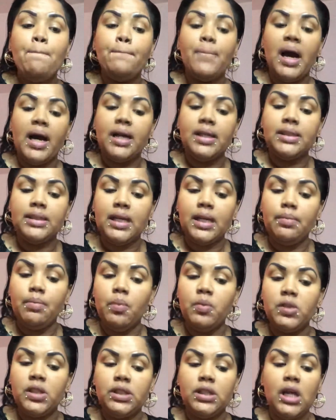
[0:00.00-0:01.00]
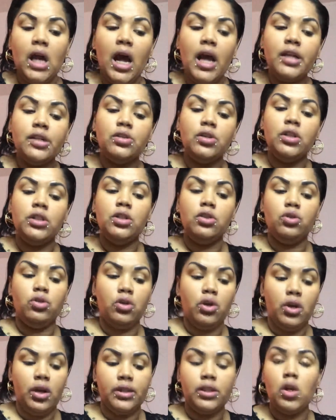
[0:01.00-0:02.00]
Van a hacer, vamos a decir, ay solicito,
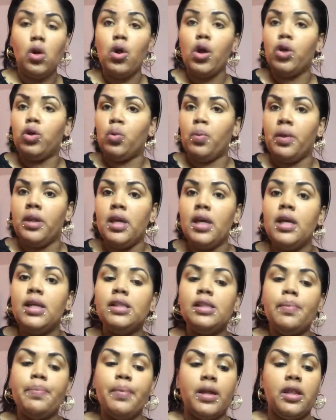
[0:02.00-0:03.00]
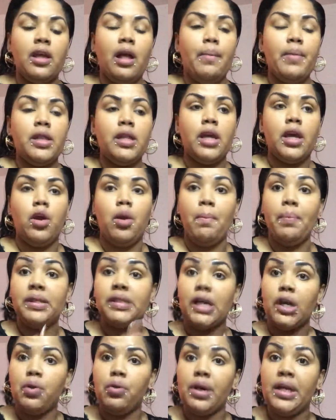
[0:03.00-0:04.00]
yo quiero hacer lo que tú me dijiste, prácticamente quiero
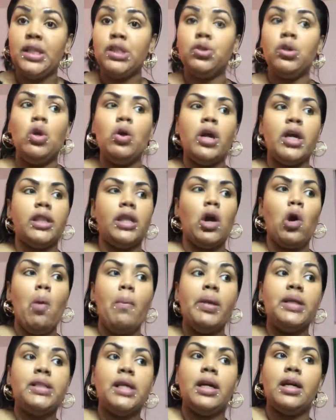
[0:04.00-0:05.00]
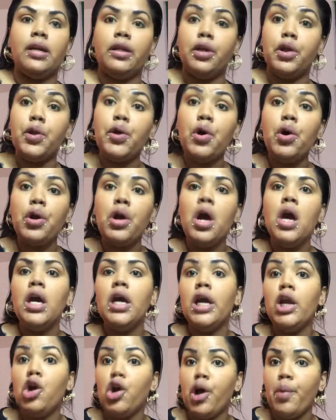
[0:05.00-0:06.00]
empezar con esto, lo que tengo más alrededor
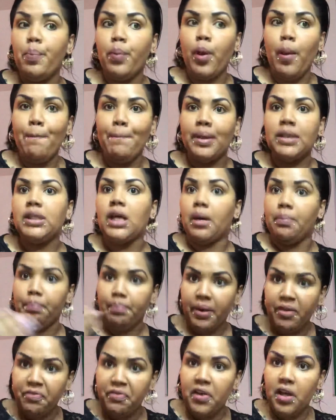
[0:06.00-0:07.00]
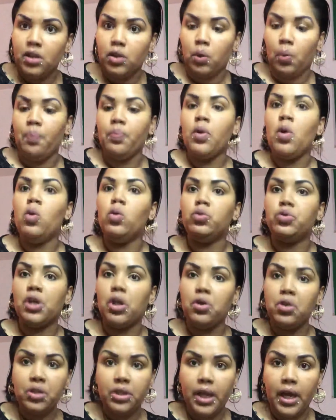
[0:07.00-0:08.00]
y lo que puedo empezar. Perfecto. Use
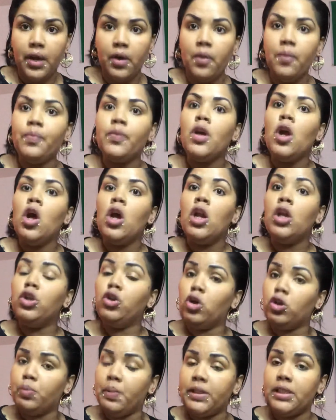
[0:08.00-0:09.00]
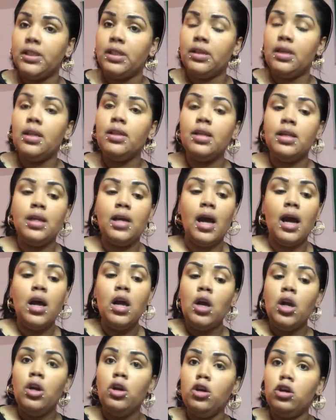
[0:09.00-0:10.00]
el gotero dos veces en el día,
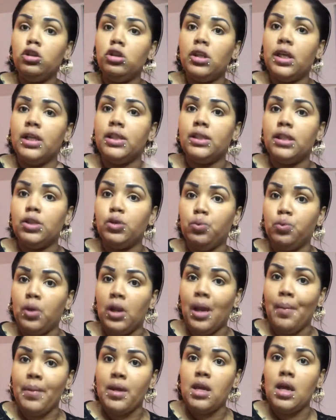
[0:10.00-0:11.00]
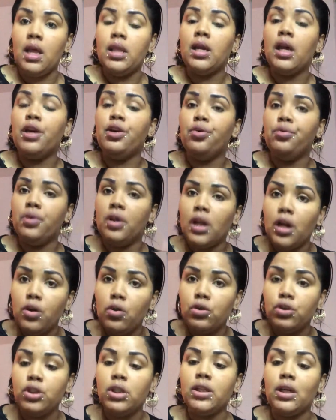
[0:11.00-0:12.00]
los testes, uno en la mañana y uno en la
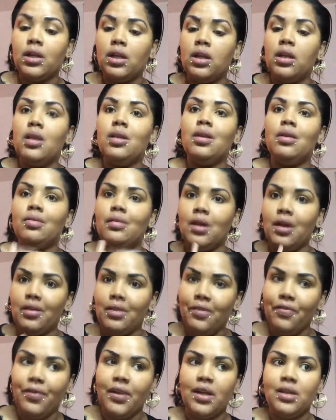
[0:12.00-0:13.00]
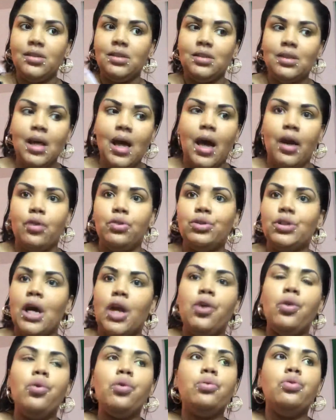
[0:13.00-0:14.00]
noche, trata de, diferenciar, o
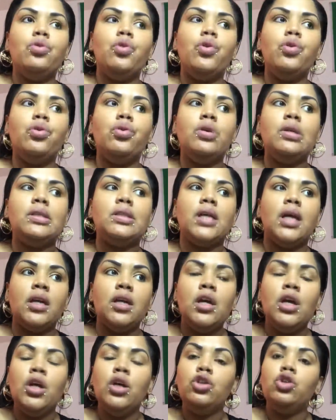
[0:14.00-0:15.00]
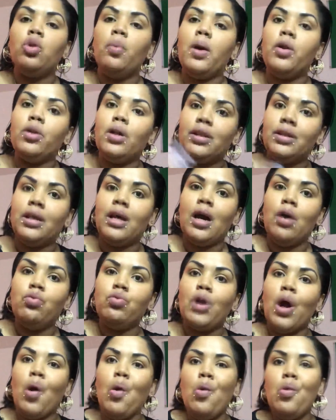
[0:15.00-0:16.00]
sea, no, no, no, estar tomando el té a
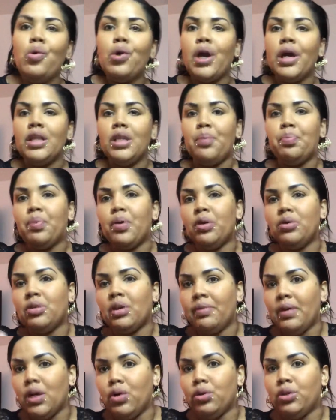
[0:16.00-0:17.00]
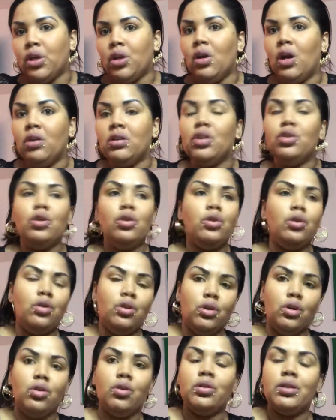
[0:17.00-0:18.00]
una hora y después otra vez el gotero, no, no,
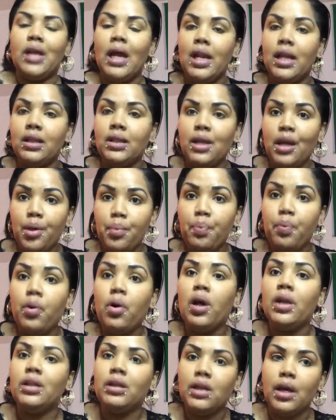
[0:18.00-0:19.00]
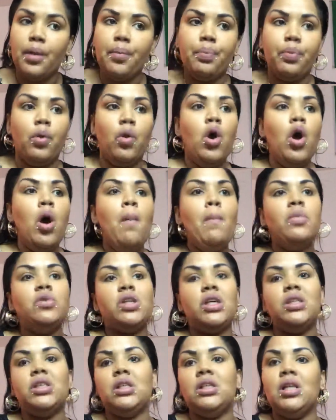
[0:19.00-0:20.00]
no, no, no, dale tiempo al tiempo, vamos
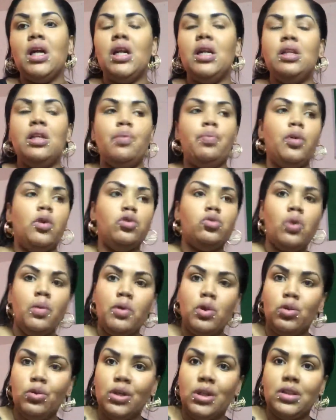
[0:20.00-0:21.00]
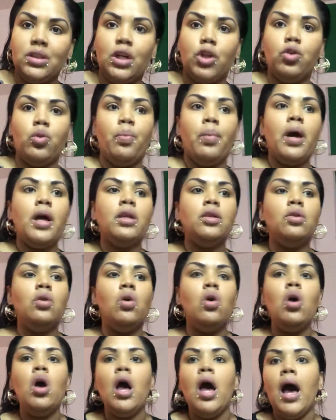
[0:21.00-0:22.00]
a decir, dale tiempo a los huevitos que está
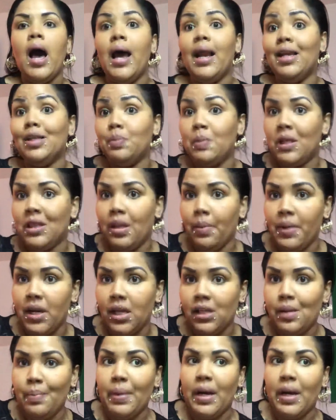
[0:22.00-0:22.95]
tomando, a las vitaminas de